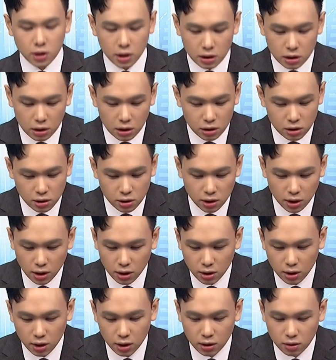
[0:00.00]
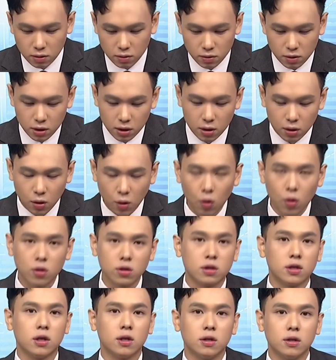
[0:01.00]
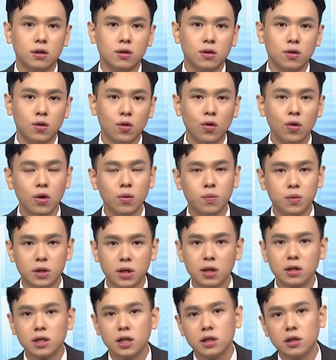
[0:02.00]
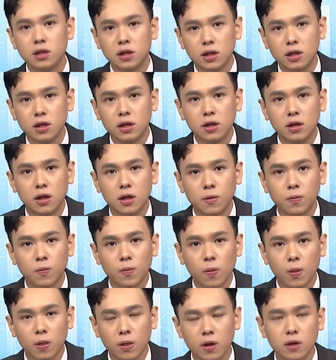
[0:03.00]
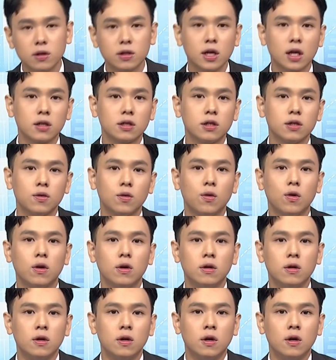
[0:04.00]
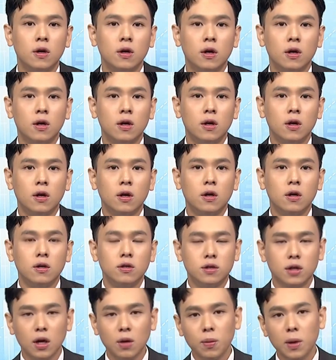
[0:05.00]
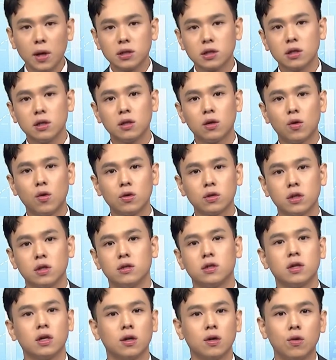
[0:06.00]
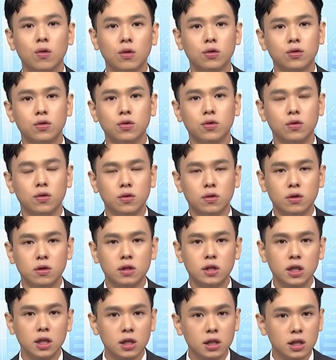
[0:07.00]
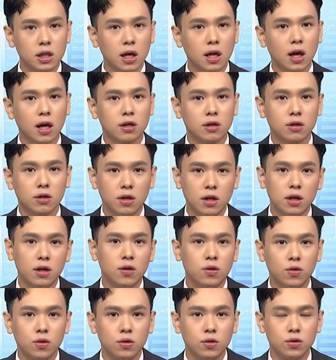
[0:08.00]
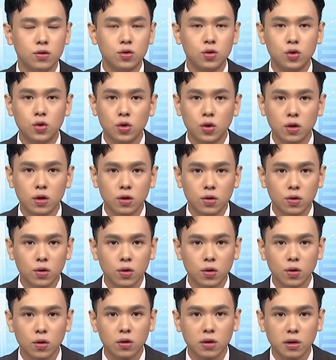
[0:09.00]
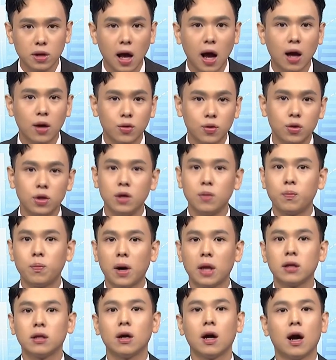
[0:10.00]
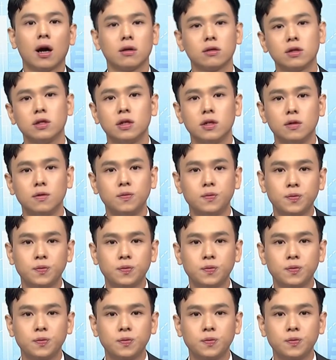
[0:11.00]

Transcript: 在这个时间点，这个过程会比较艰辛一点，但是相信我，只要把这个过程撑过去，接下来的利润绝对会大于一般的行情，